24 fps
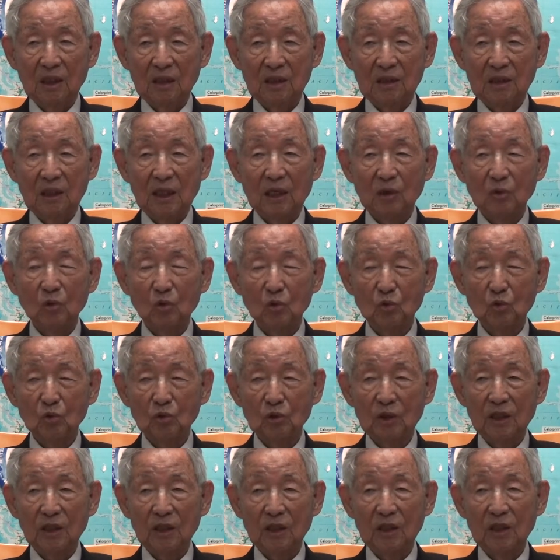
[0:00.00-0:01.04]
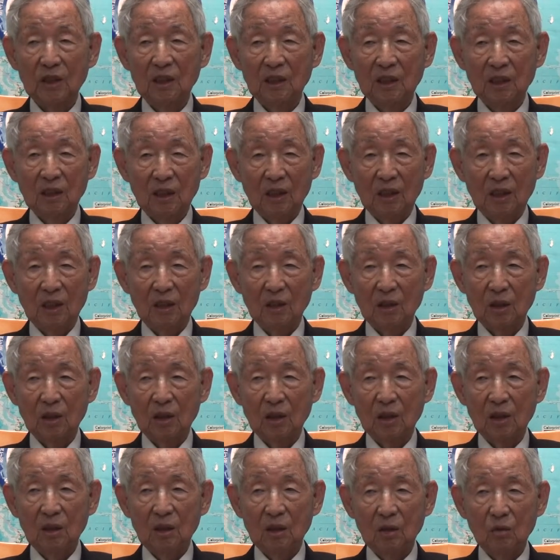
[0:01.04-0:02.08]
장로 중에 예,
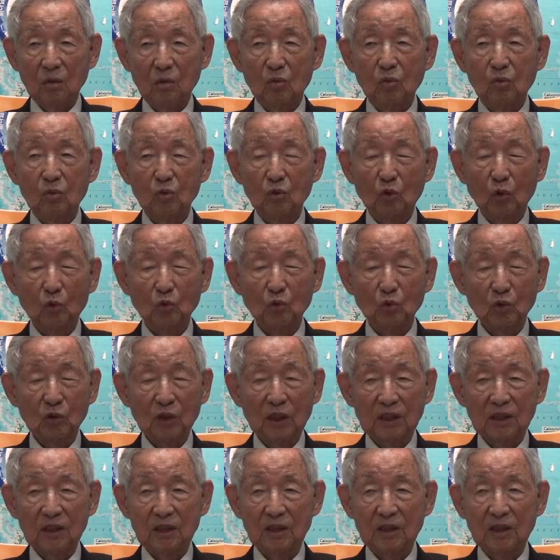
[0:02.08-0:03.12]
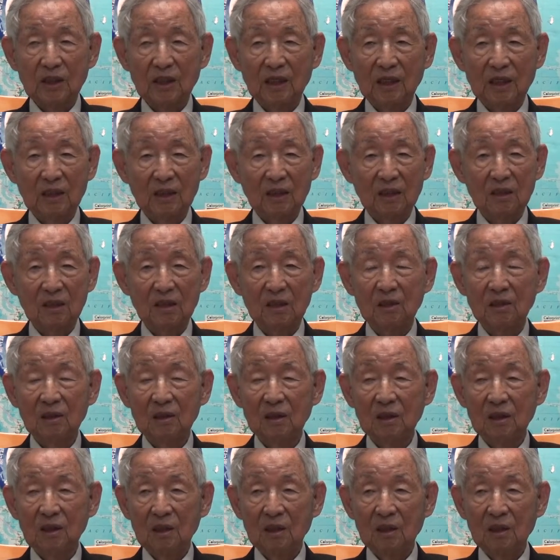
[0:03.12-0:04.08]
두 종류가 있는데 하나는